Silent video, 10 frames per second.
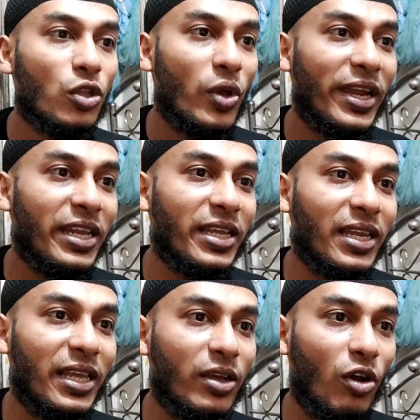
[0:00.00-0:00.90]
তো এডিটে
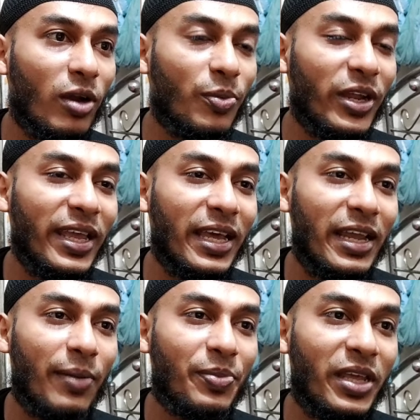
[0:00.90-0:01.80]
ক্লিক করার পরে
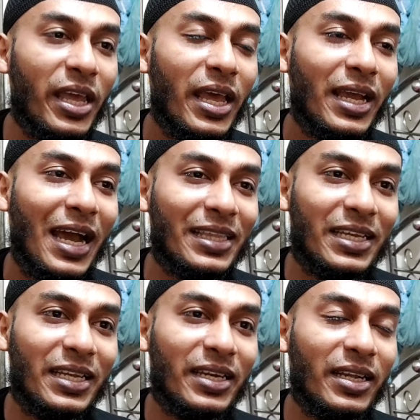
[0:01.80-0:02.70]
এখানে আপনি
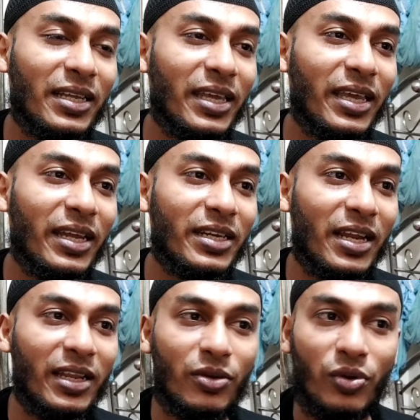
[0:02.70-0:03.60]
কাদেরকে
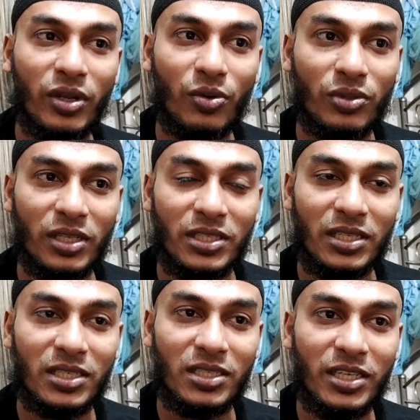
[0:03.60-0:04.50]
টার্গেট করে করতে
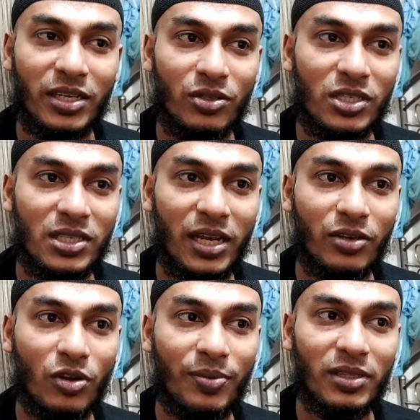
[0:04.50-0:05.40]
চাচ্ছেন সেটা হচ্ছে
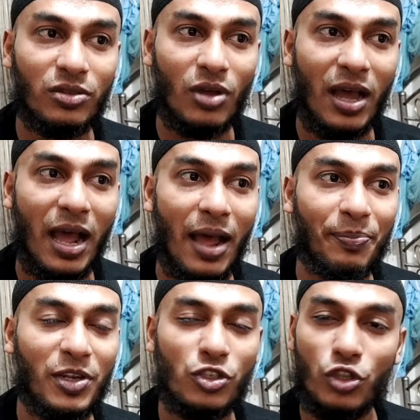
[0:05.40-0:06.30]
সিলেক্ট করবেন তো
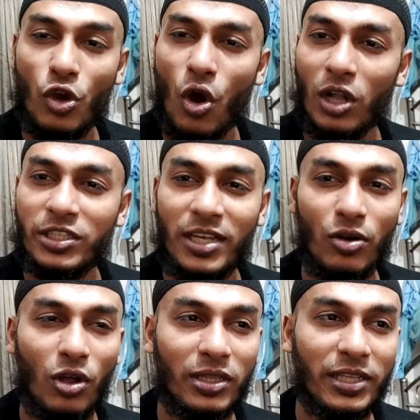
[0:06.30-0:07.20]
আপনি যদি অল
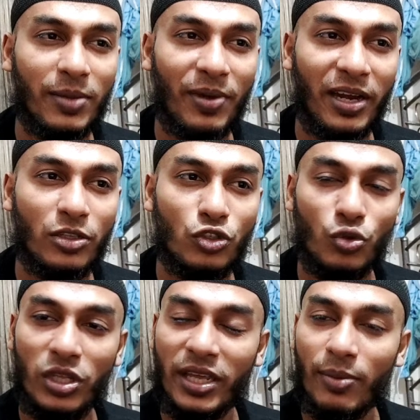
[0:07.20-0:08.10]
চান অল দিতে পারেন
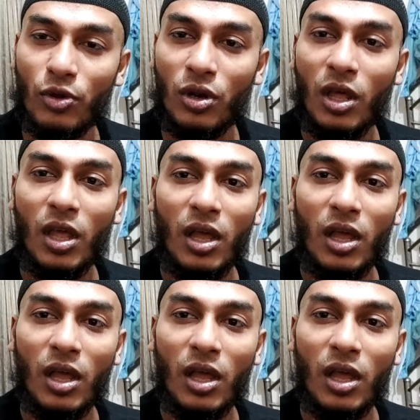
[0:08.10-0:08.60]
যদি কেবল